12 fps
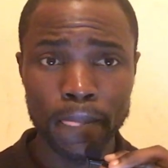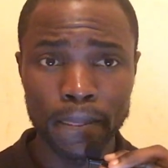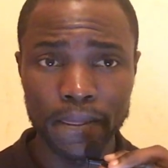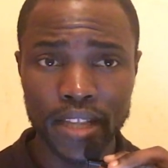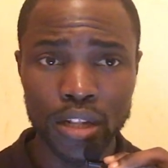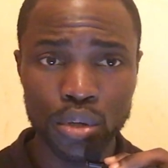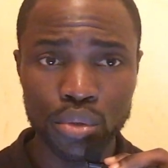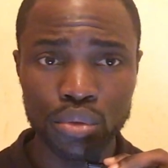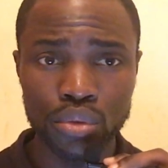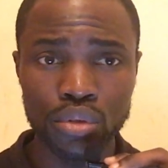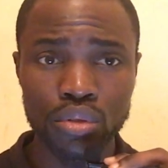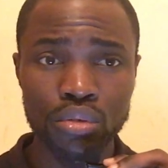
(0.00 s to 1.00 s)
Dès lors
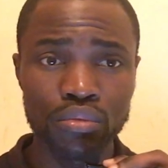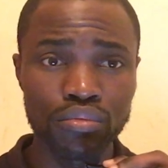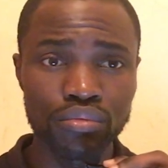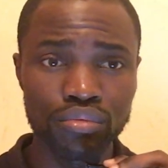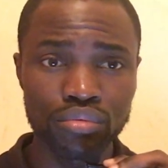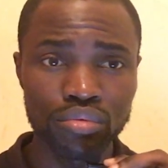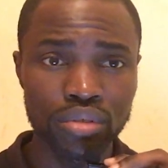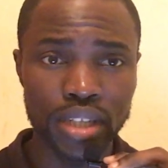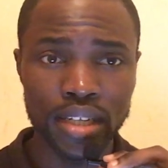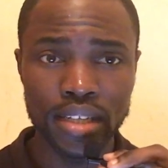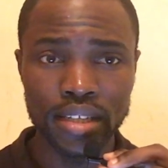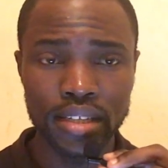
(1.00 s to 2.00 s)
que vous
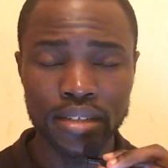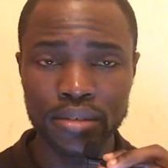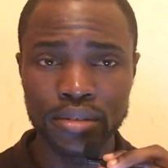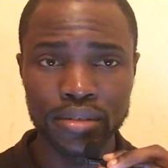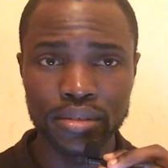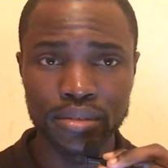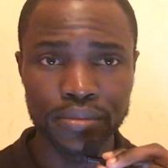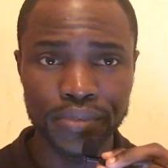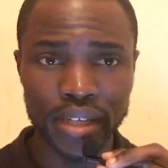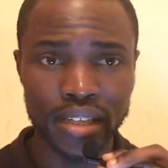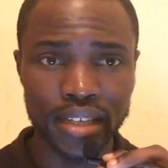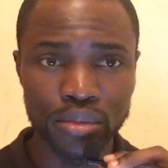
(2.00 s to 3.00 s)
allez euh,
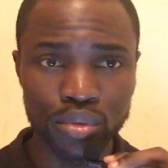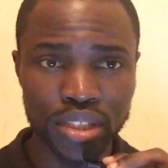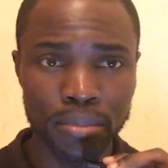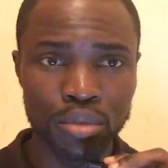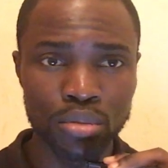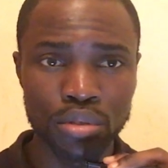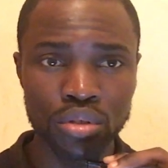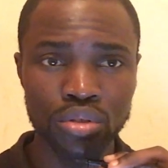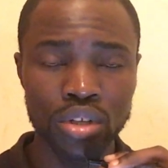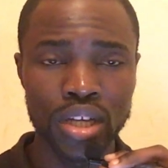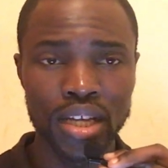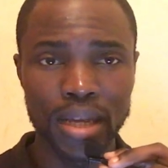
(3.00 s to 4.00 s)
faire la deuxième
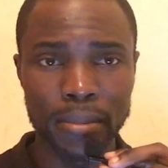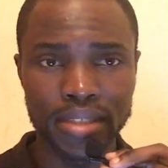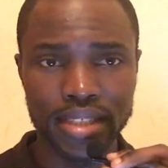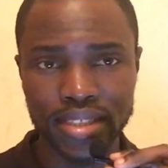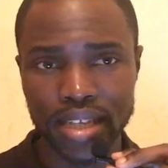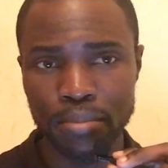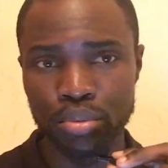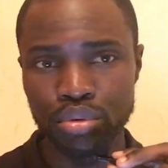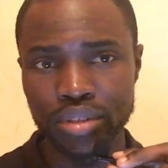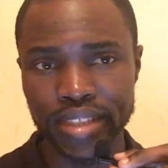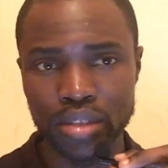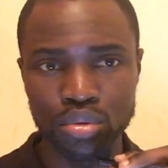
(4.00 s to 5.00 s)
demande, ah ben, ça sera pour
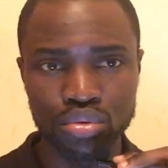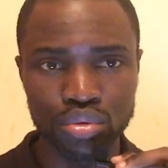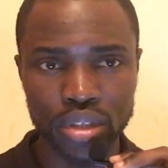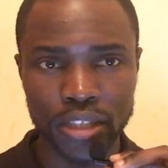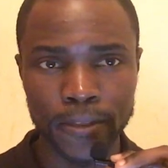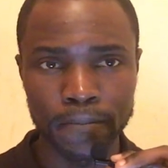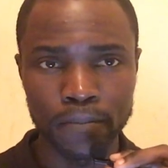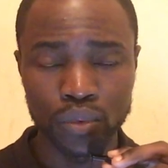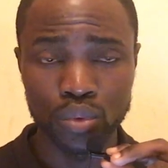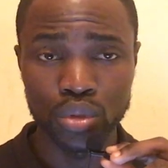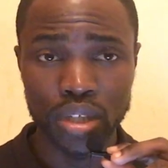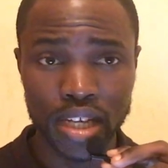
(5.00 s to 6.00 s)
une très longue durée.
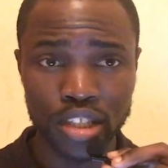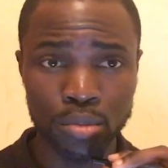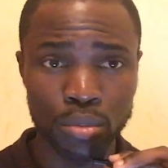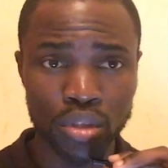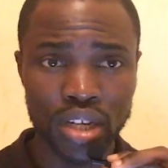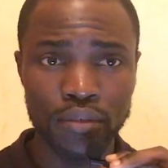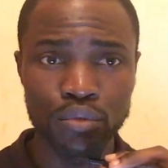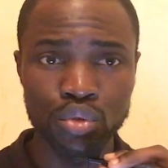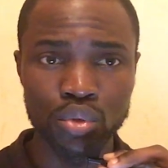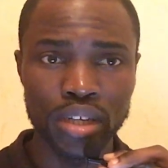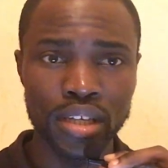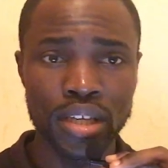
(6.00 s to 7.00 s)
Donc à ce moment-là, vous
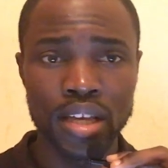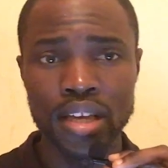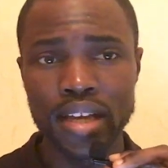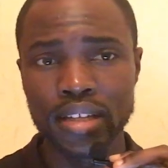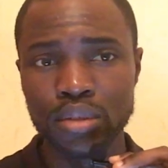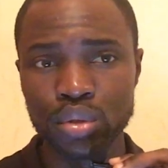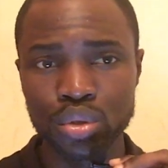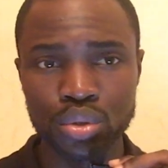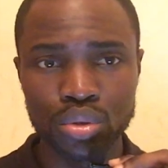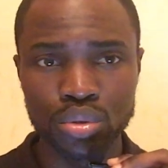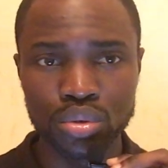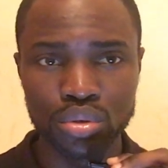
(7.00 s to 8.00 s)
aurez un
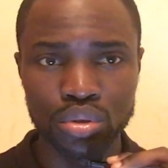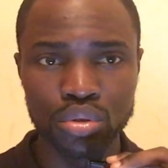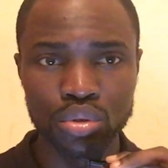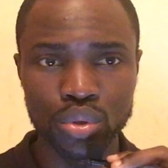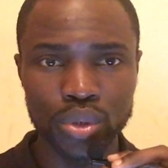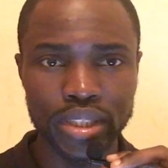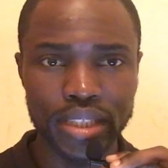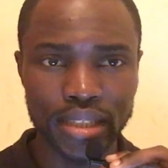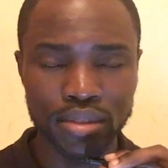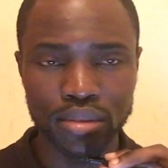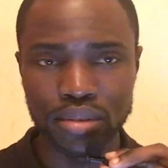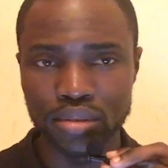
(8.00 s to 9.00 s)
autre, donc, une autre
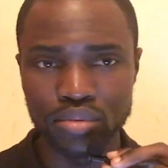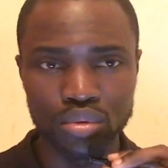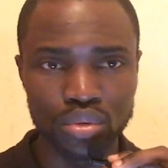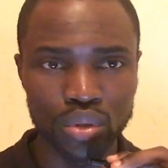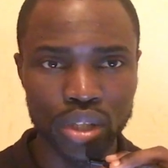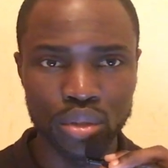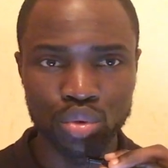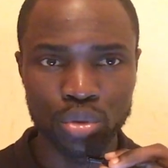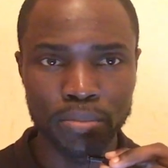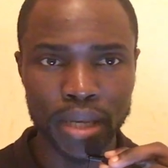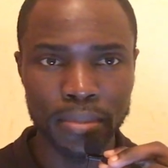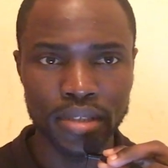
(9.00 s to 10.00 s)
carte ou un autre
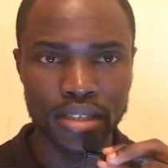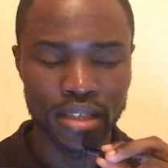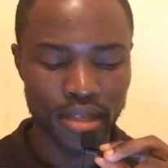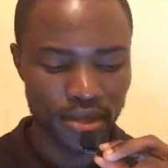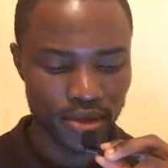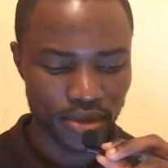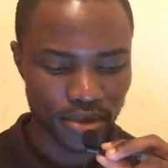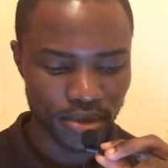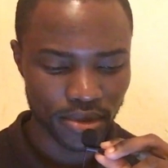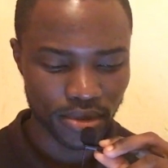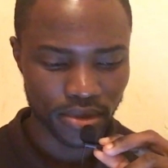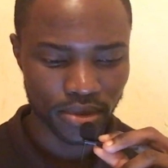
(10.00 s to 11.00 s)
permis,
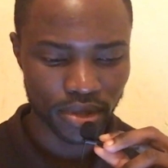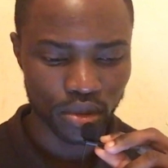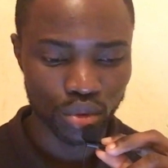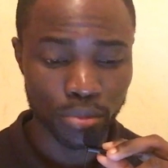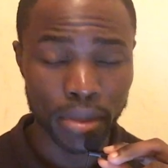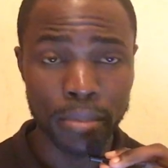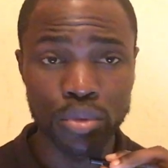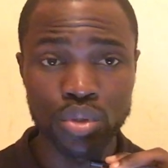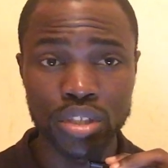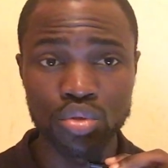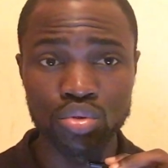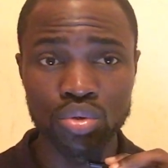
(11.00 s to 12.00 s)
euh, un autre permis de
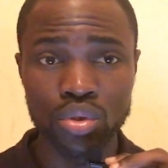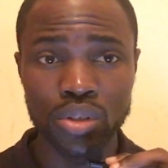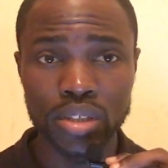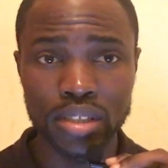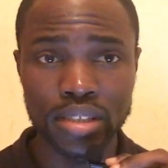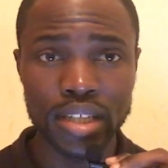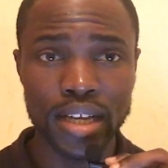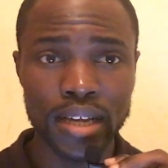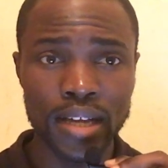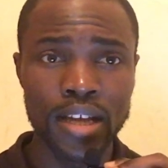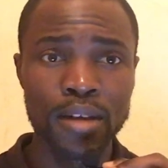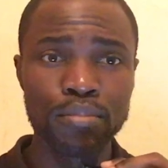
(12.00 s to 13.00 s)
séjour qui
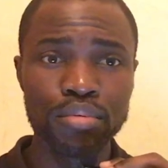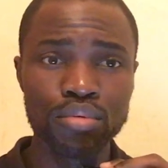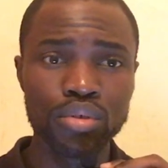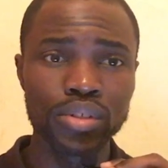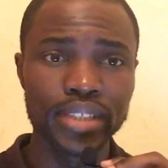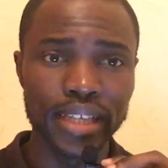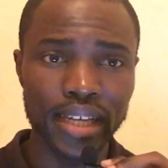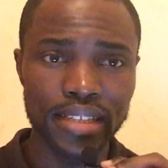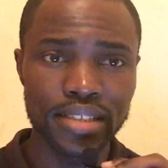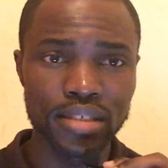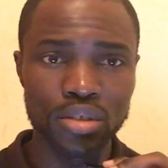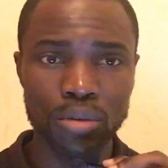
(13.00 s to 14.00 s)
sera pour des
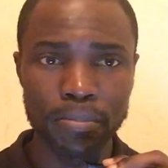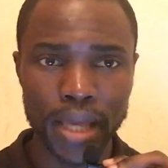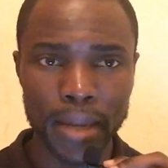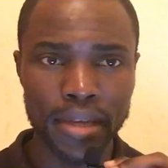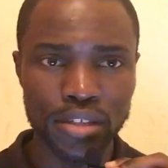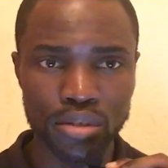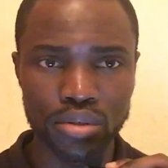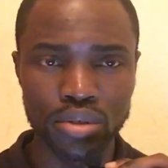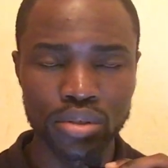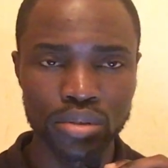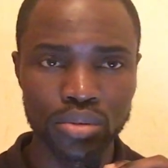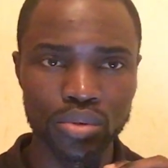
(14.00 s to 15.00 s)
résidents permanents.
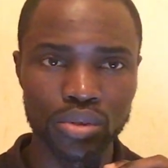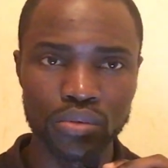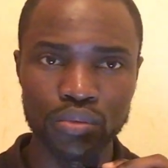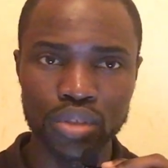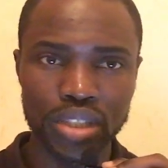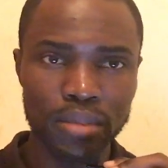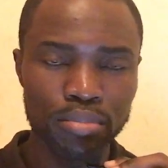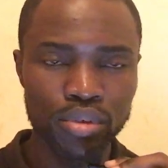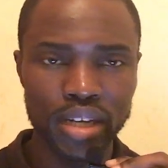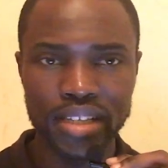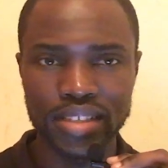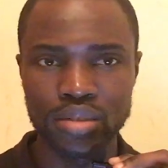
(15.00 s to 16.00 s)
Donc vous ne serez
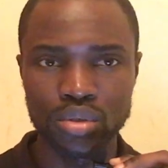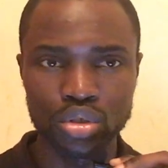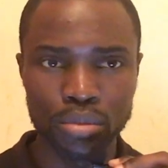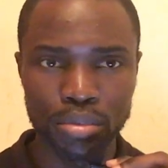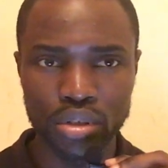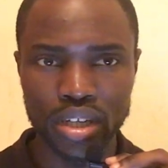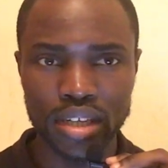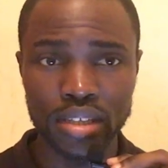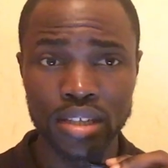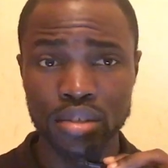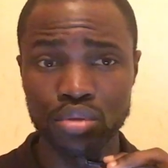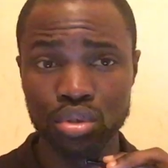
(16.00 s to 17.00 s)
plus un résident temporaire
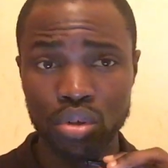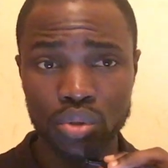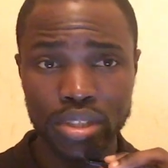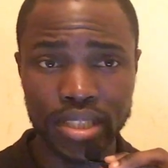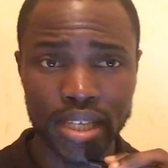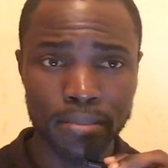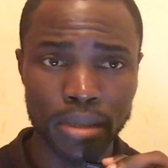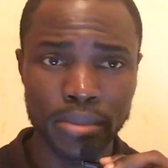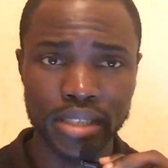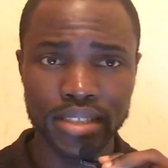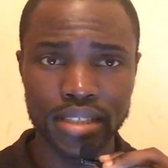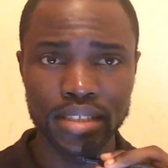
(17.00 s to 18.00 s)
durant les 5
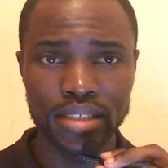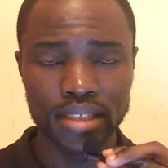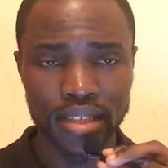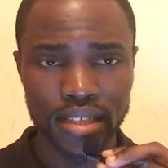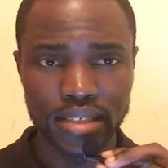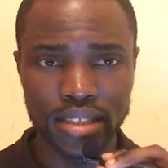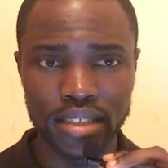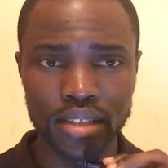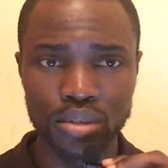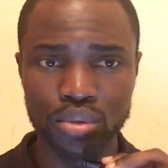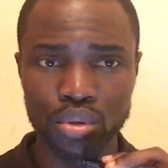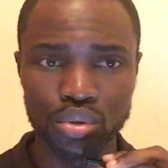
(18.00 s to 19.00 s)
premières années, c'est
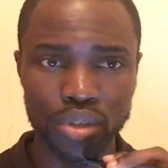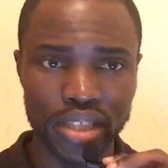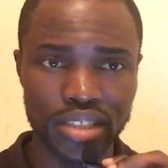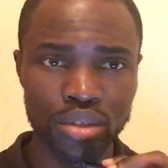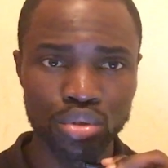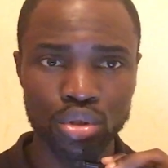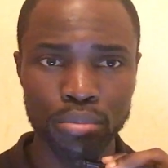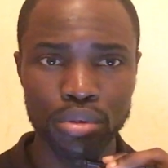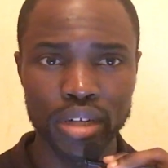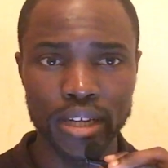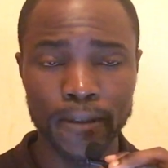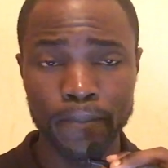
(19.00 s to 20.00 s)
en tant que résident
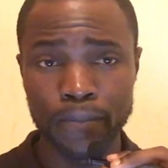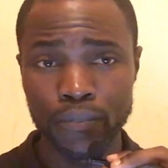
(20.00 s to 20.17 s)
temporaire.